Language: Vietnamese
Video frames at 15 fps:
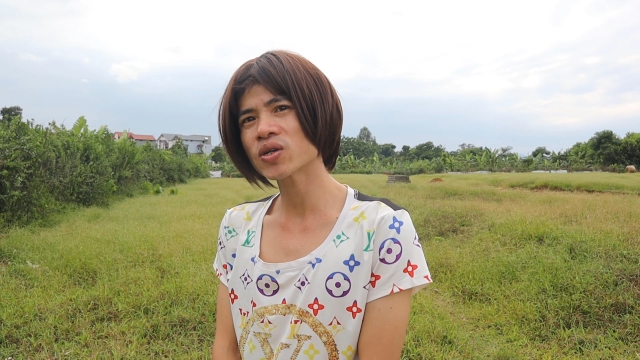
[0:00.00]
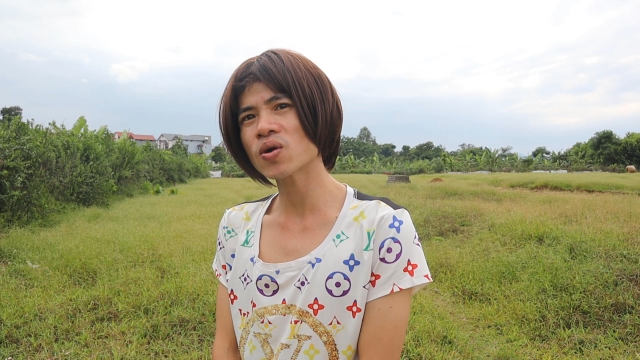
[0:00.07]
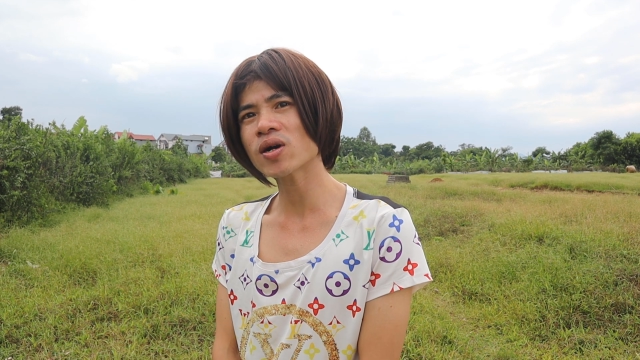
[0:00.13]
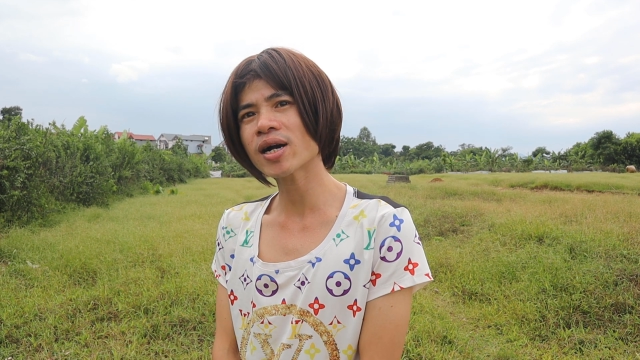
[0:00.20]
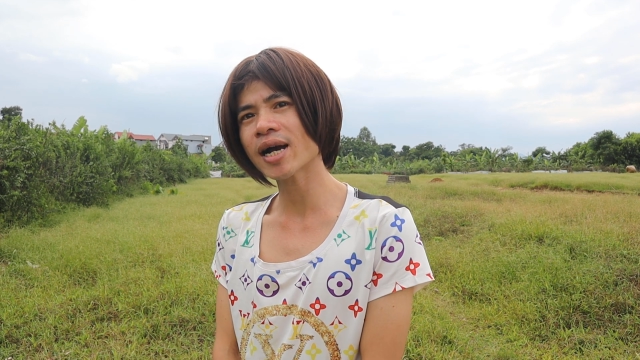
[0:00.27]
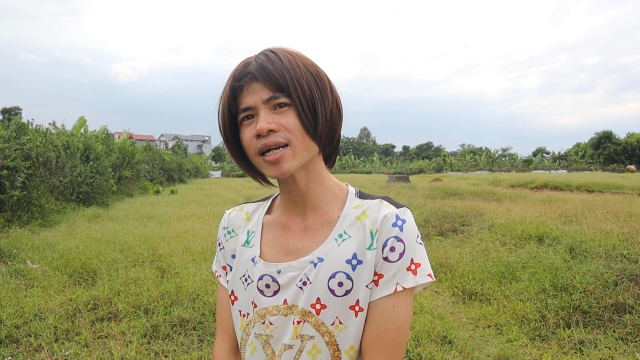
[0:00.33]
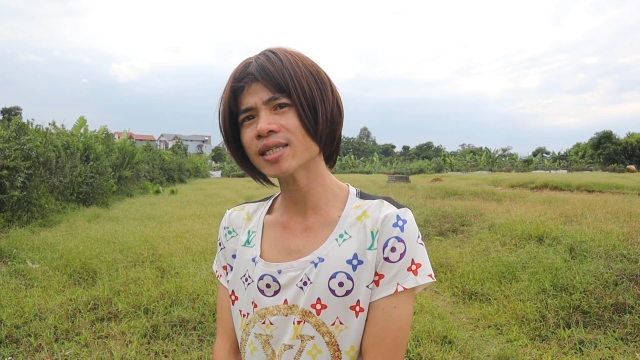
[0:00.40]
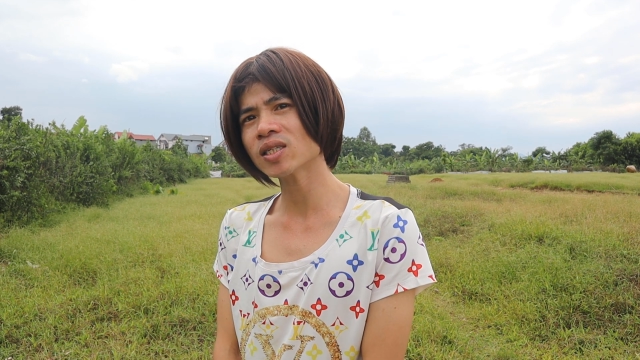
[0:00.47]
có
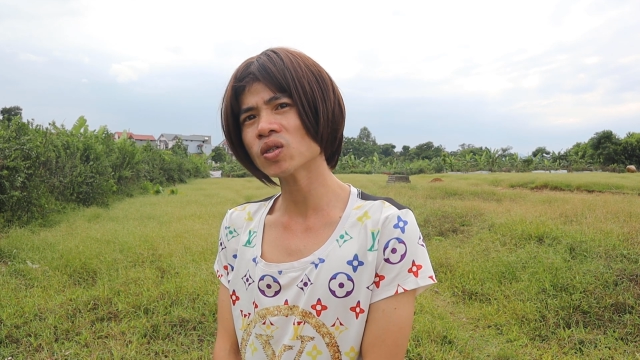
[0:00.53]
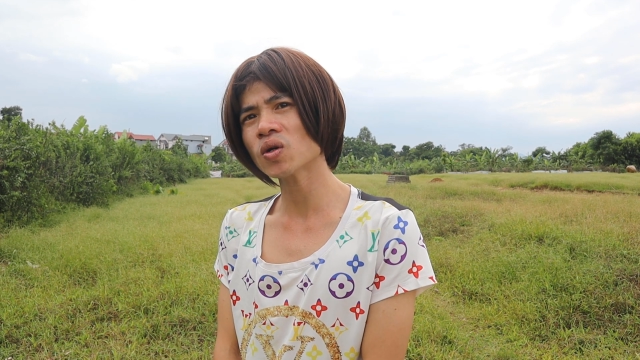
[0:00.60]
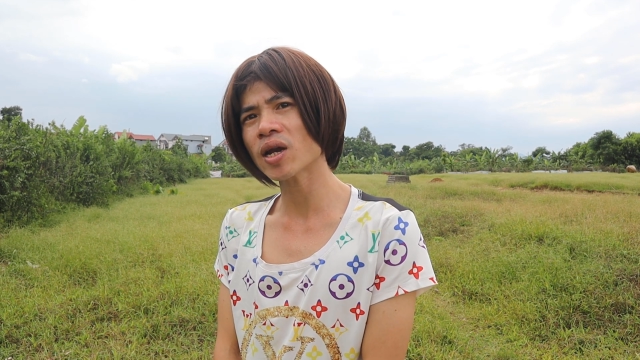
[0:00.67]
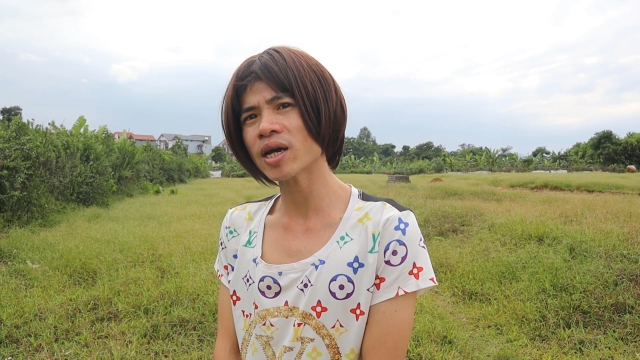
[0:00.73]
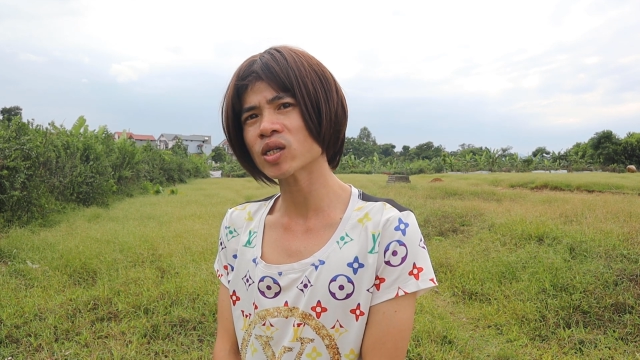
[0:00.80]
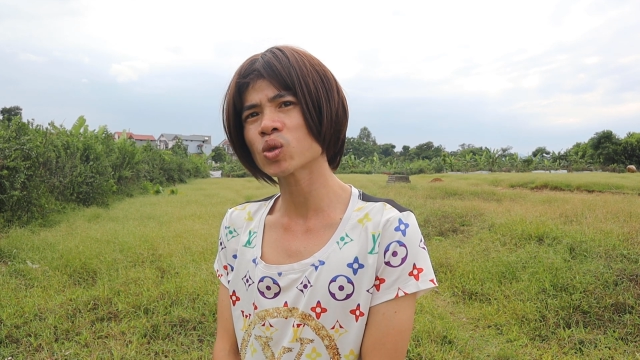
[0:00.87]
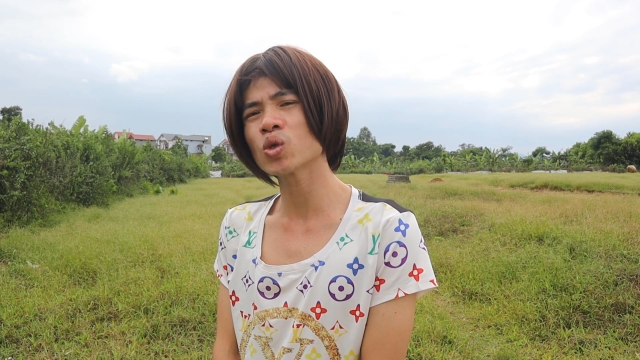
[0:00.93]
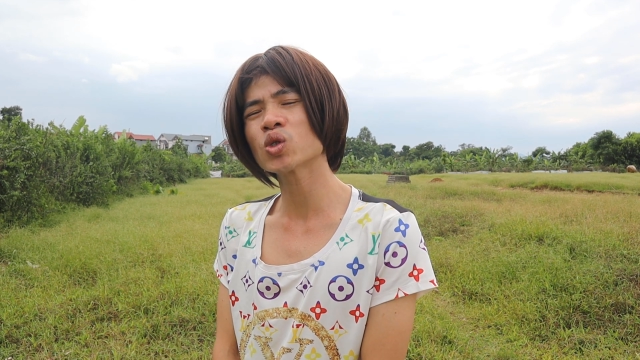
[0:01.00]
cái nó
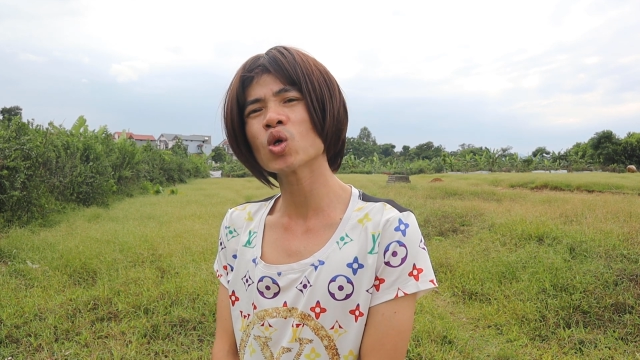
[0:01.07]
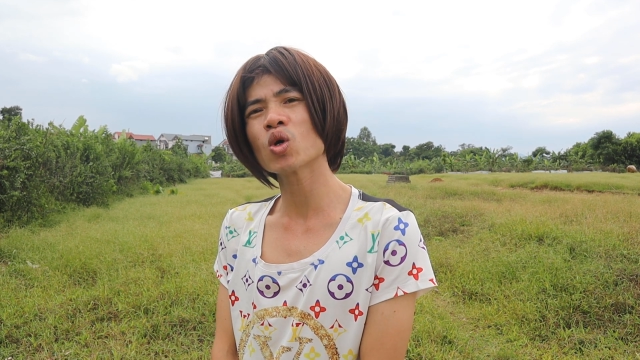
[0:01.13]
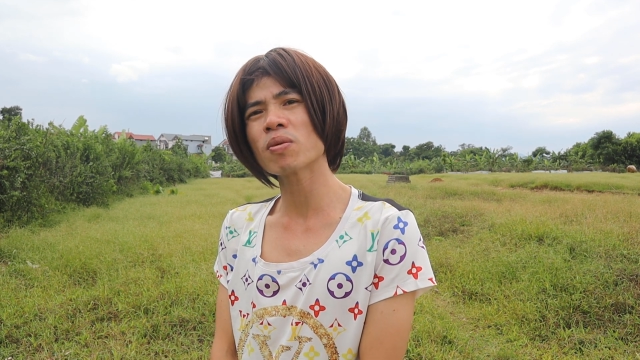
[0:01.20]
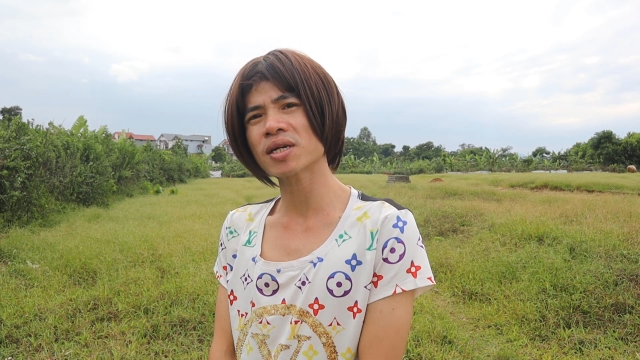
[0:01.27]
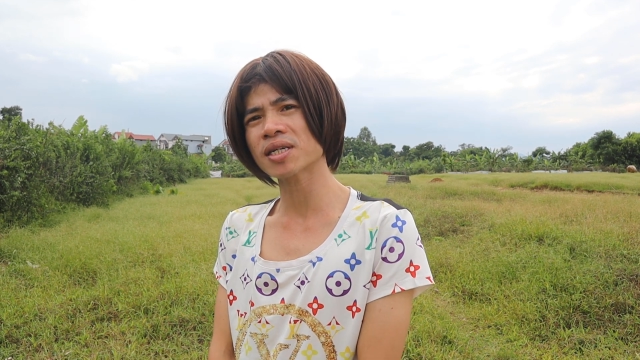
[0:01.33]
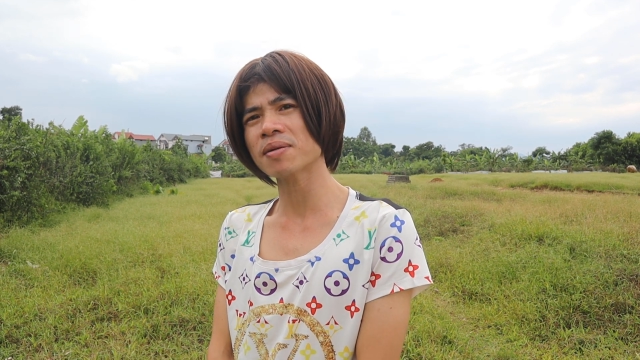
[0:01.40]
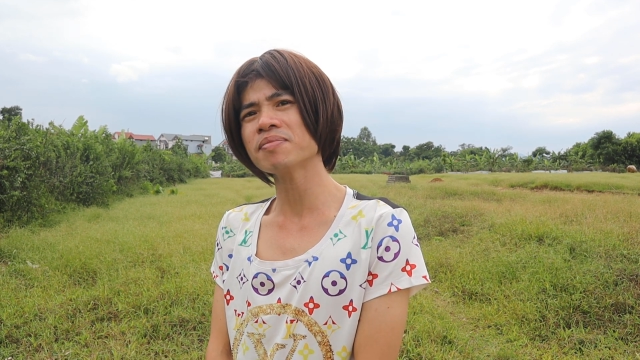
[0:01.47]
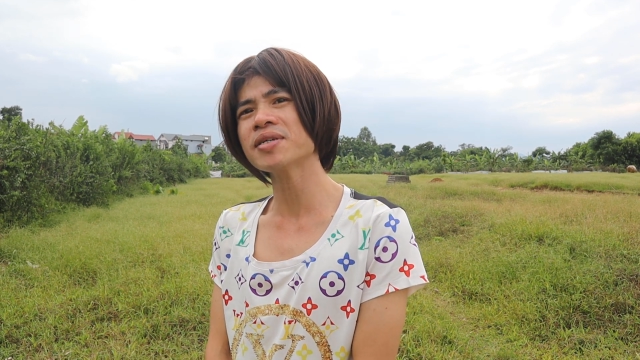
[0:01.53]
lại sùi sùi
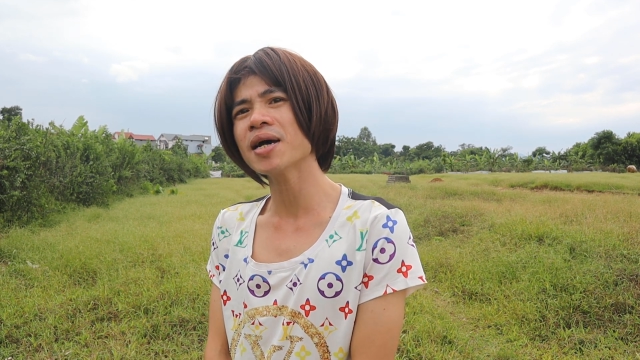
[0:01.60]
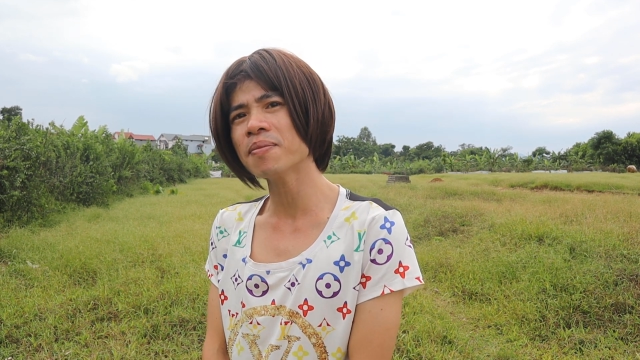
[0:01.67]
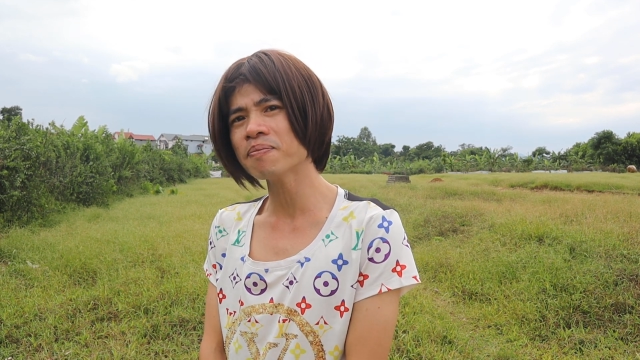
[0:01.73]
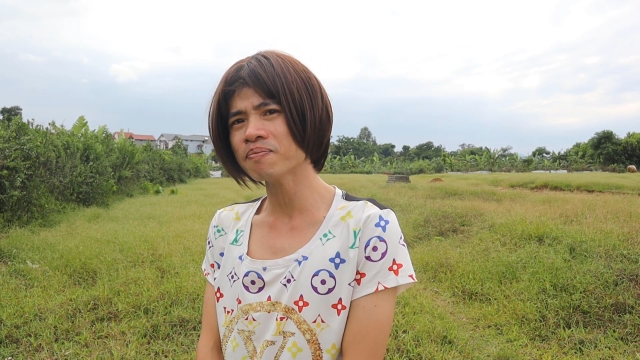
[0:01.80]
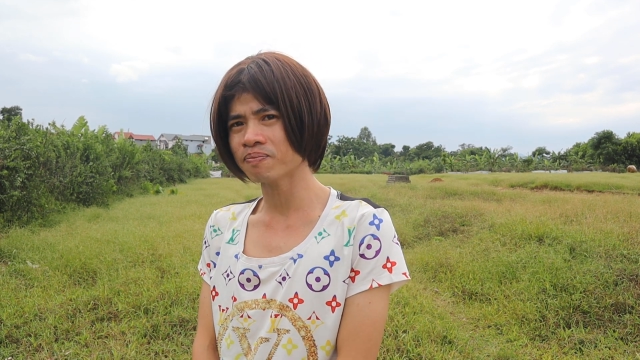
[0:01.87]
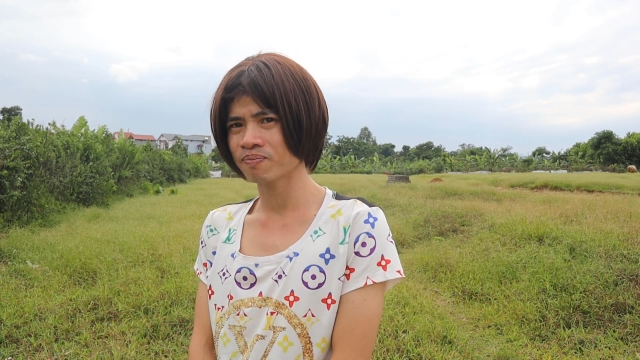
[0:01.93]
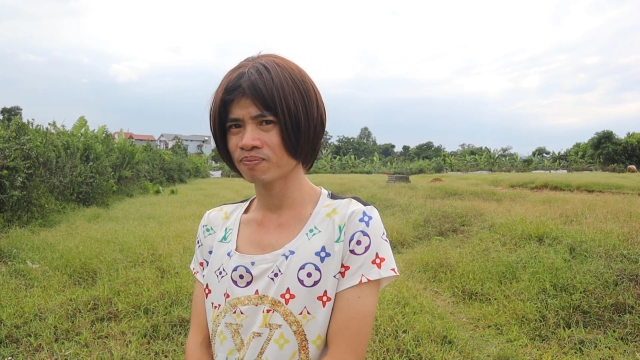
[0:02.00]
bằng nắm đấm.